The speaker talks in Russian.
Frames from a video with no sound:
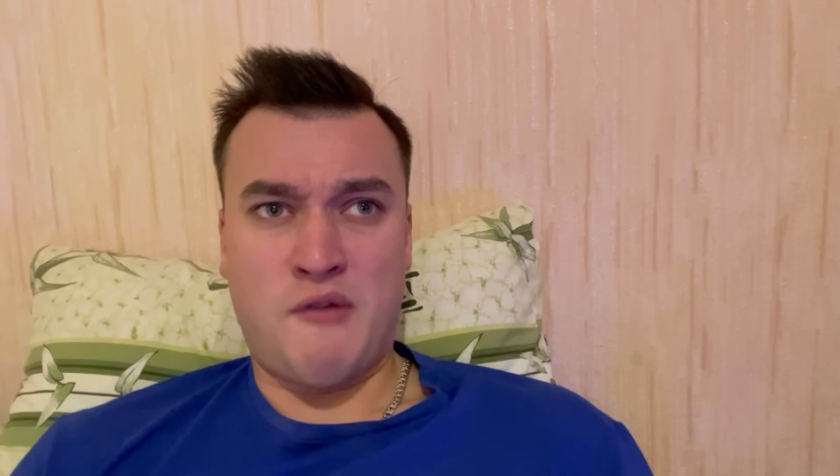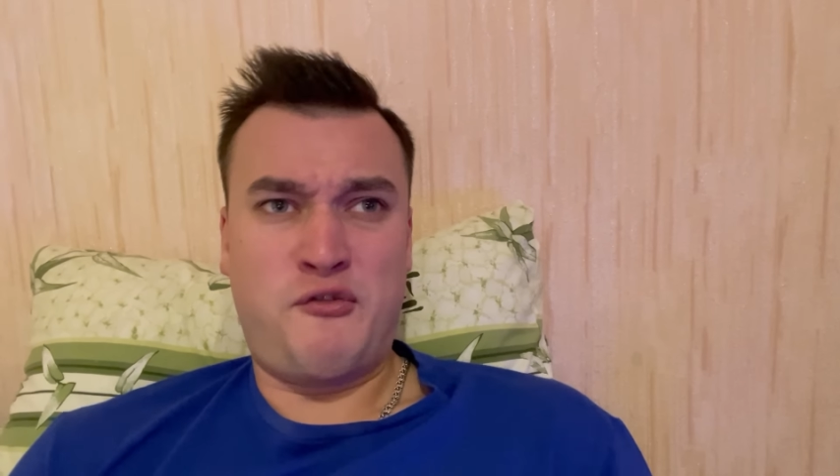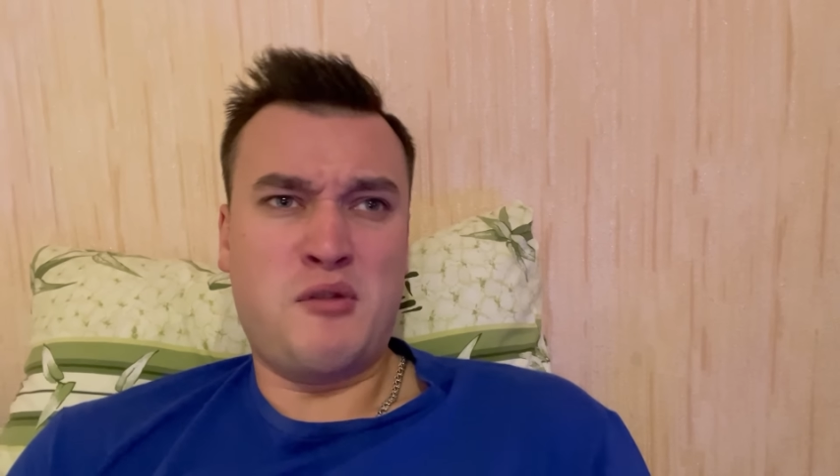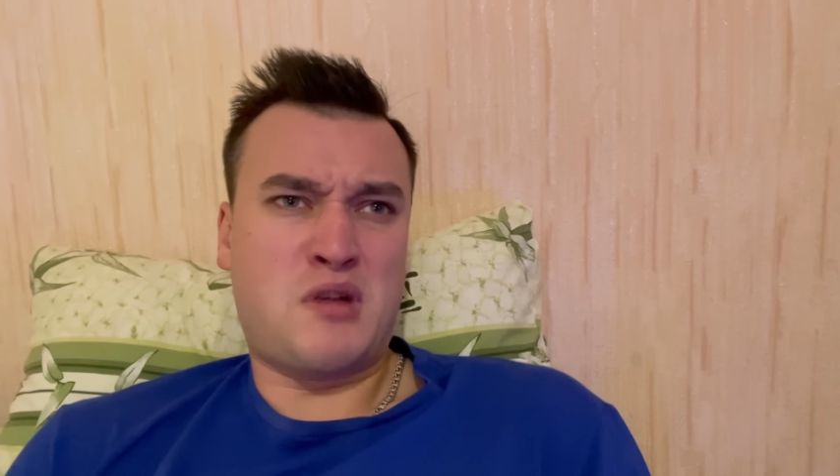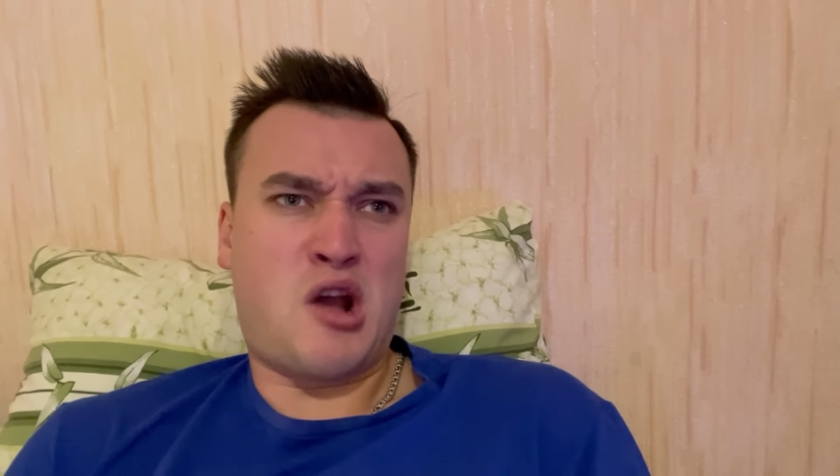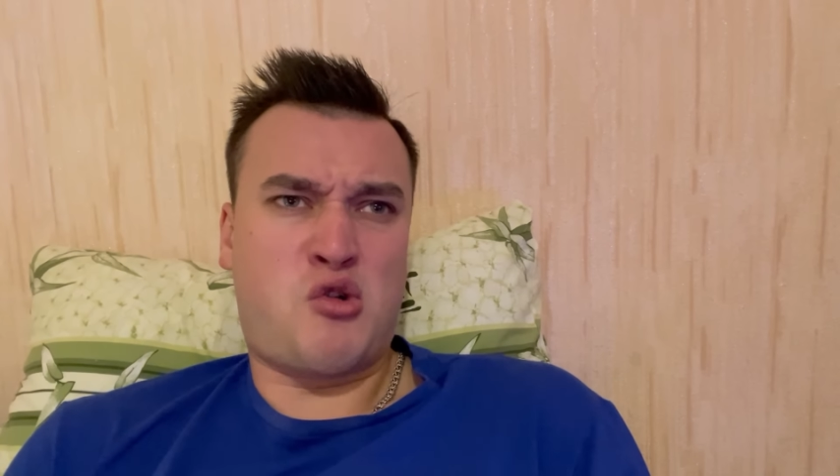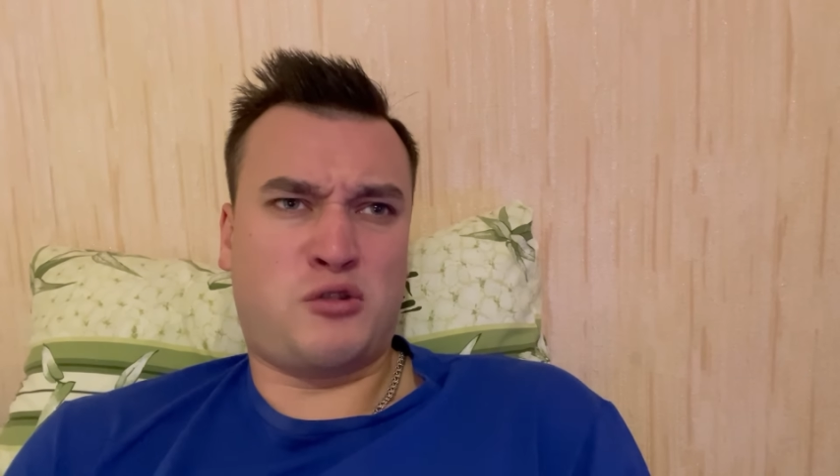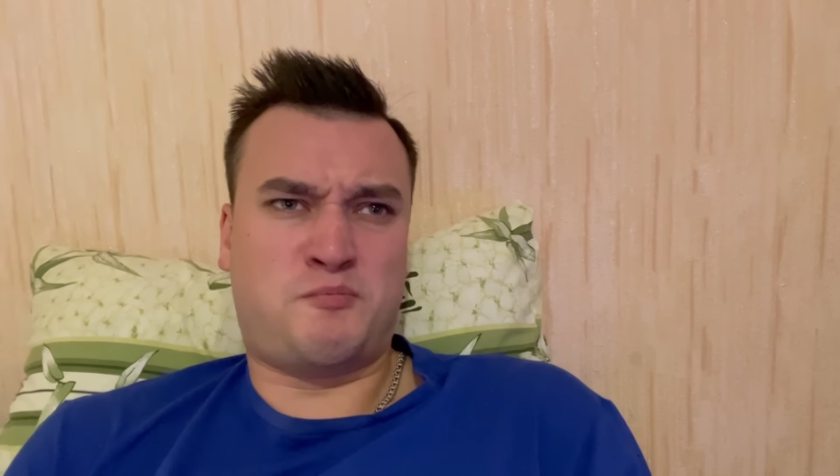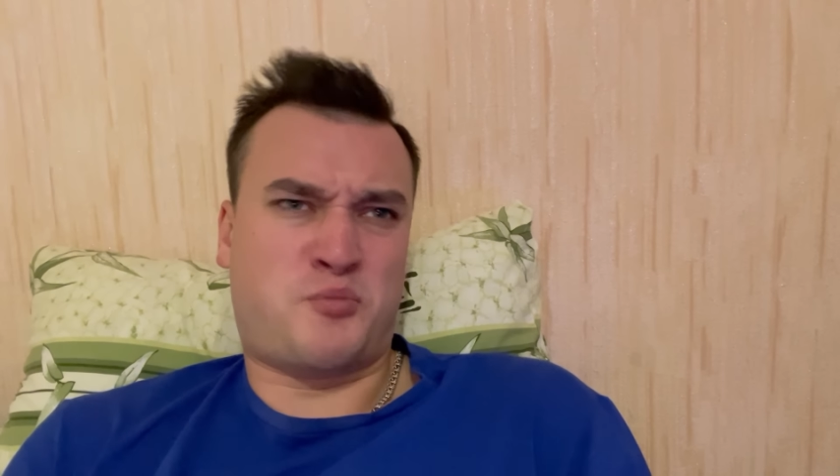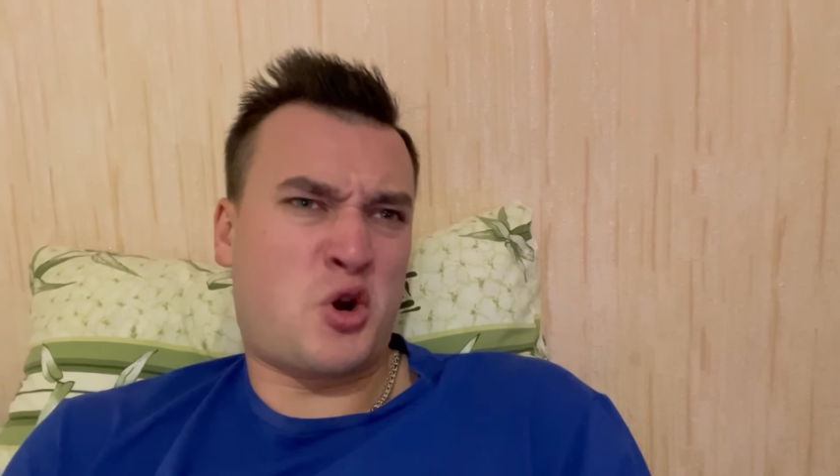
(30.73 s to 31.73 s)
Там фильм какой
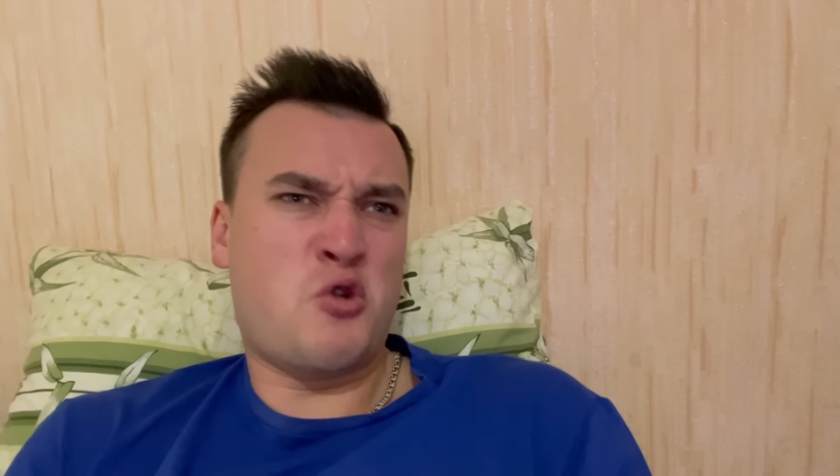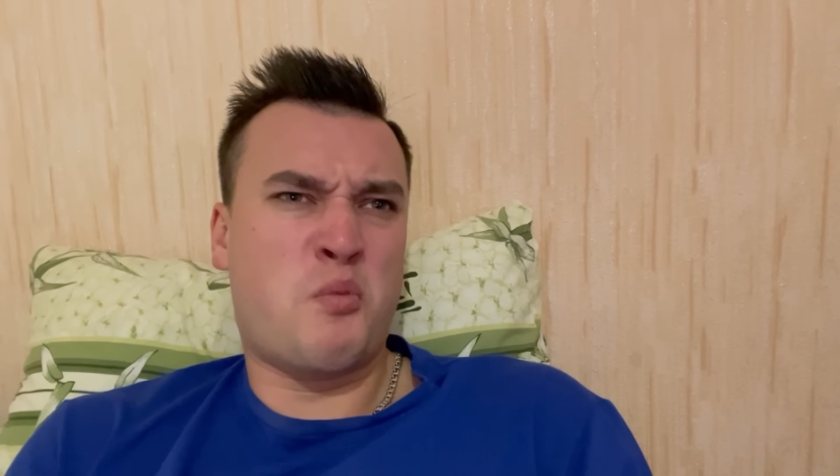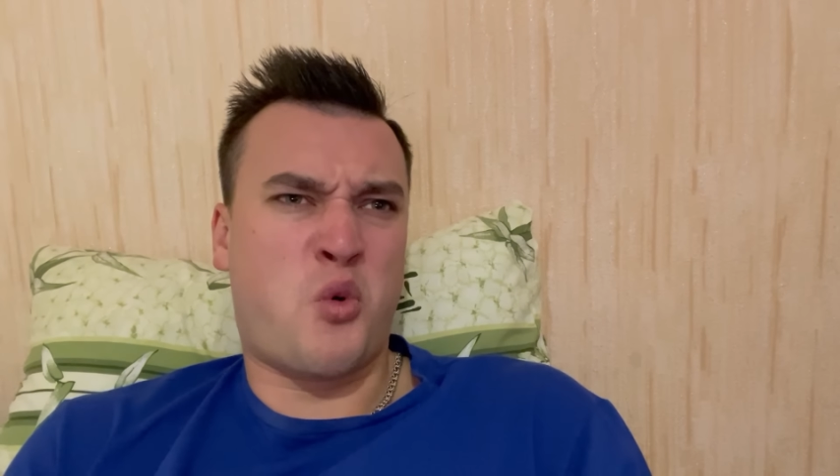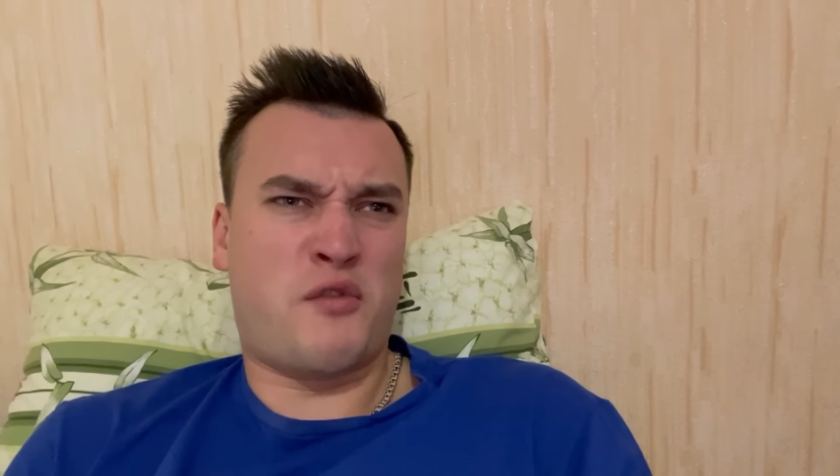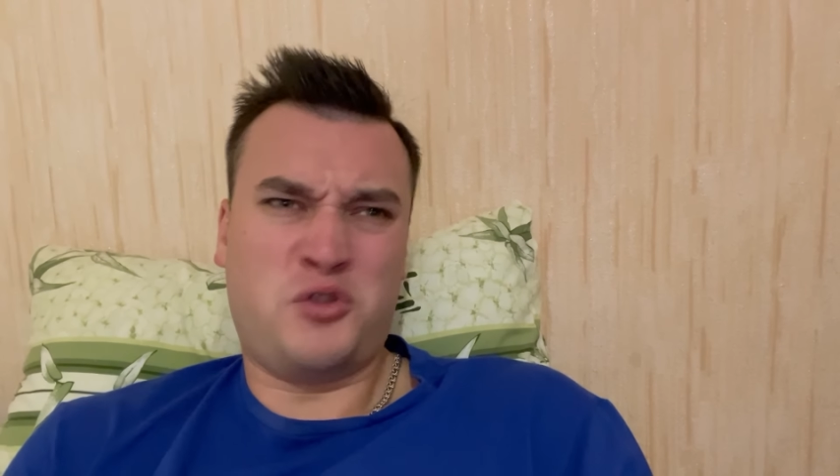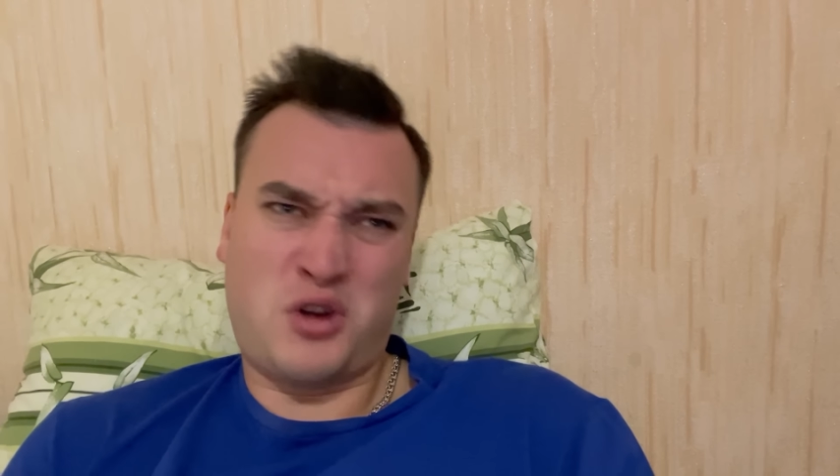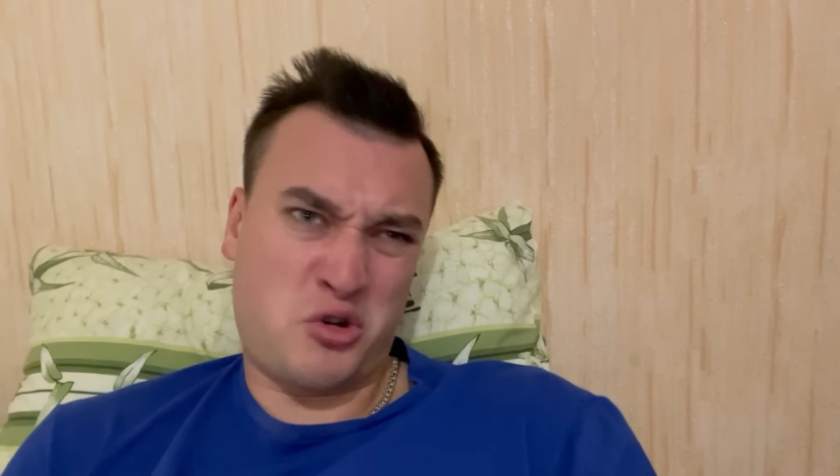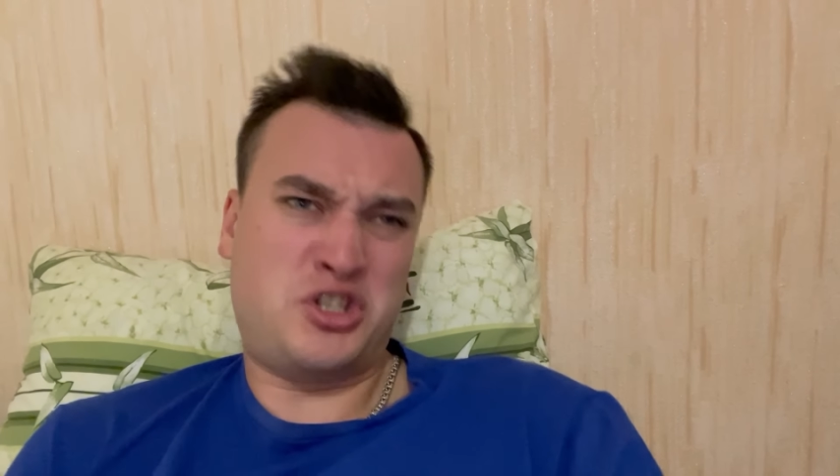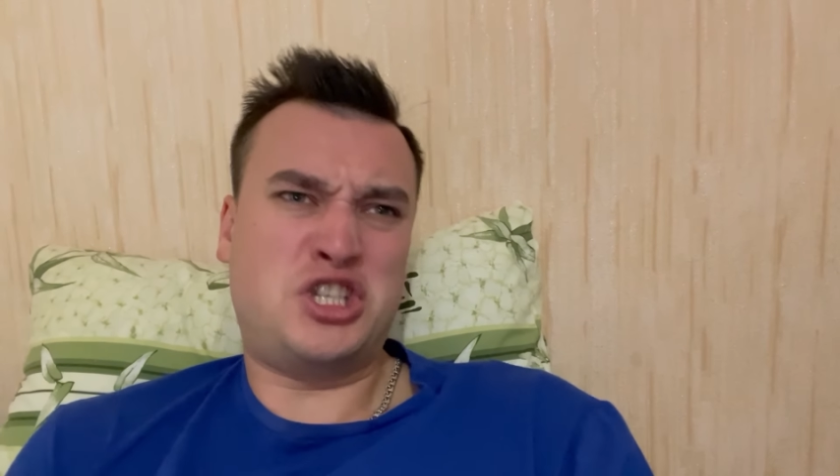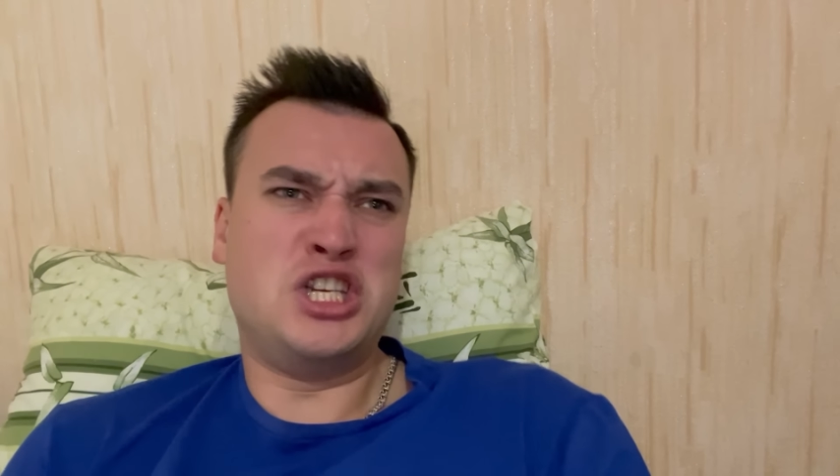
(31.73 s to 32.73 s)
про любовь. Ну,
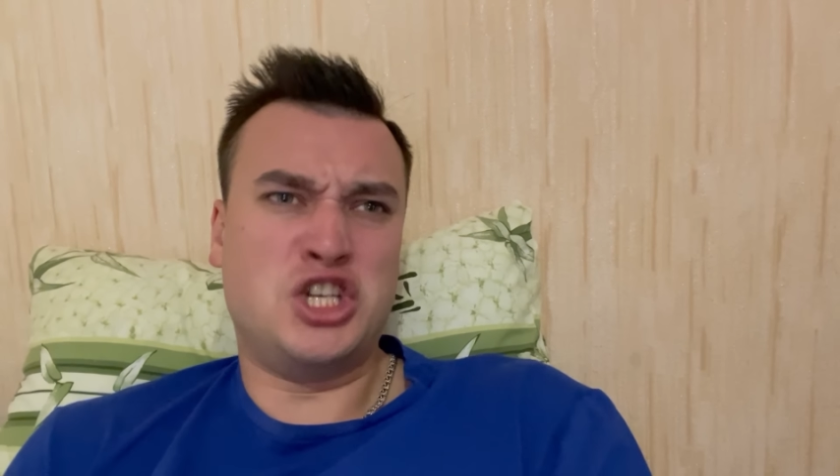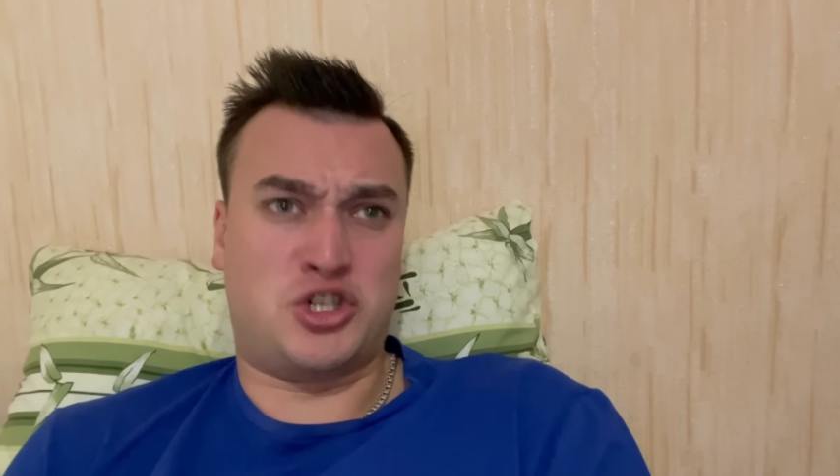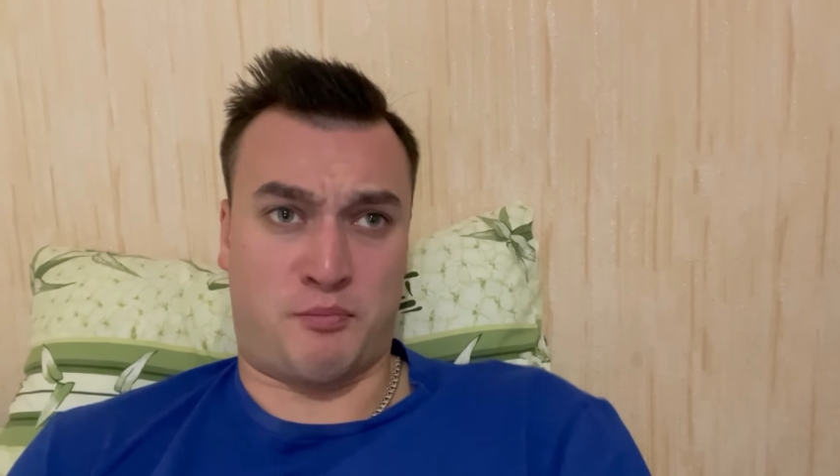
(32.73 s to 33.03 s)
короче, днище